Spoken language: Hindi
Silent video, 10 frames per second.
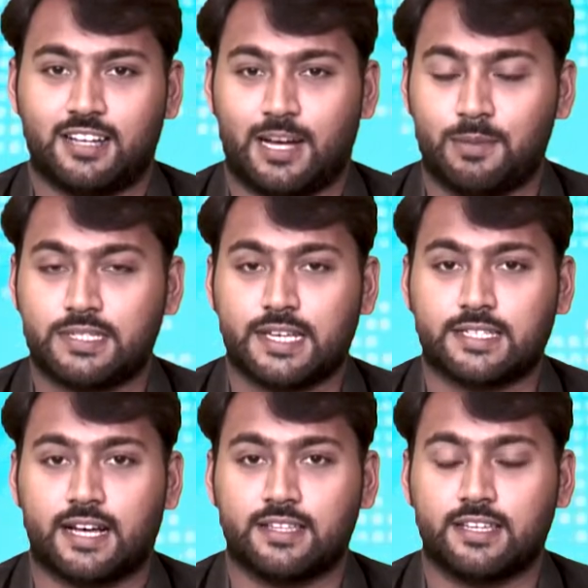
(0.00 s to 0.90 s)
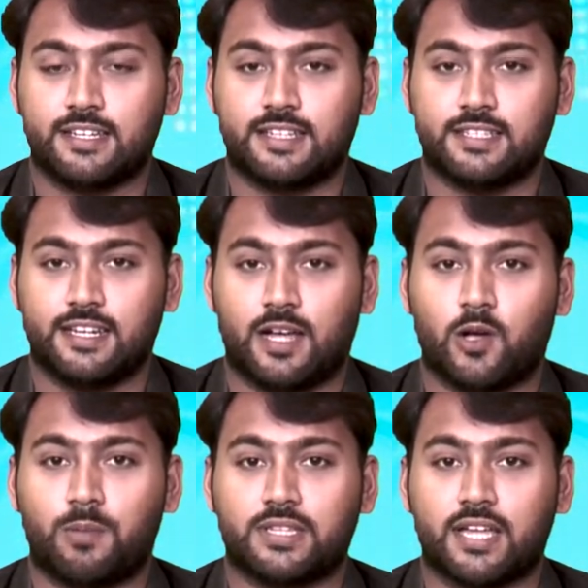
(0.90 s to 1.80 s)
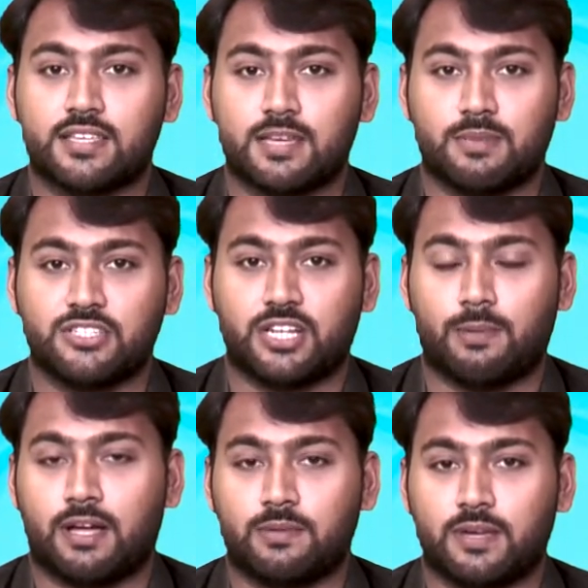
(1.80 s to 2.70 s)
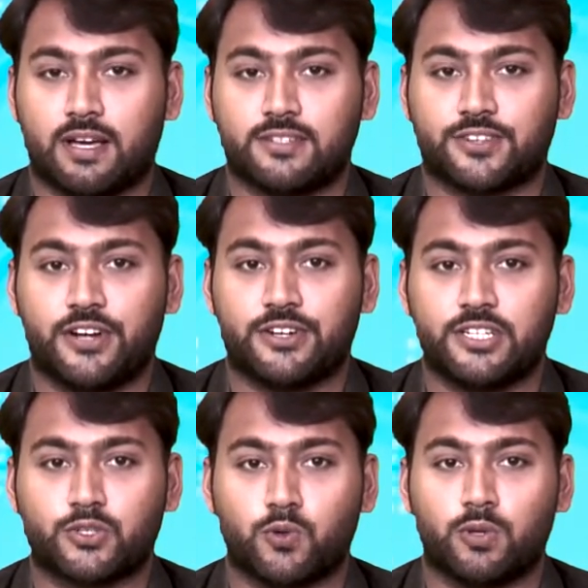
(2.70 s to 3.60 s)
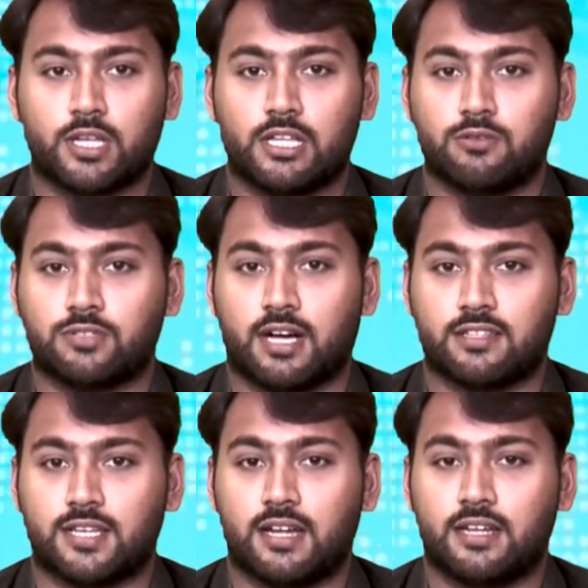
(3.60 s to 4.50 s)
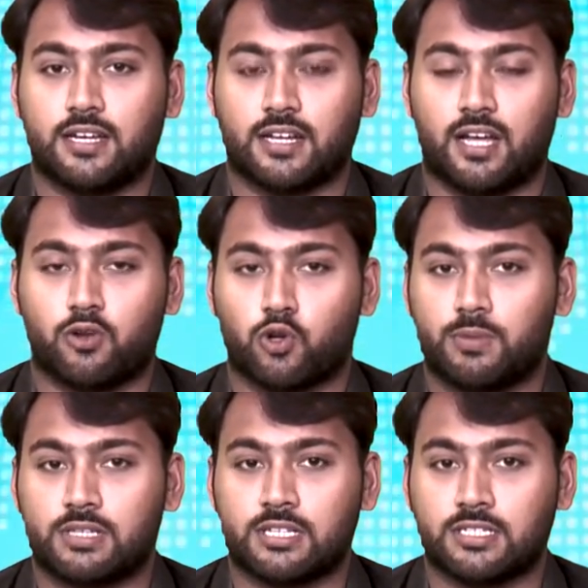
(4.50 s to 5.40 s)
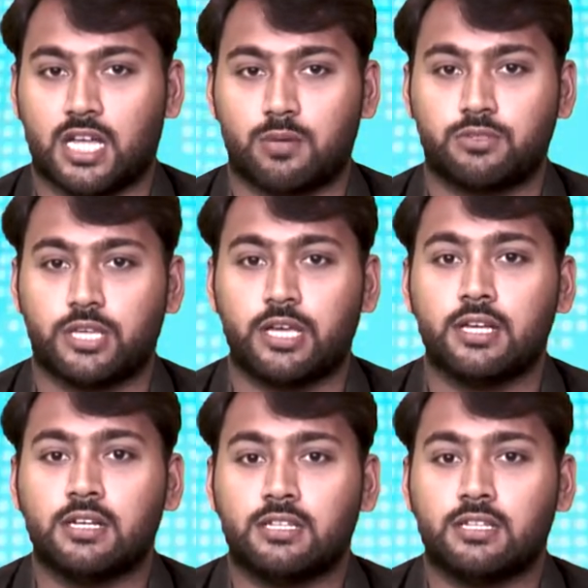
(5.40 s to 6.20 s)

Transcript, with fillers: अब इसके साथ ही नाजीन आपको बताएं कि मंशराबाद में हाई सेकेंडरी स्कूल के उस ने निगरान हुकूमत की जानब से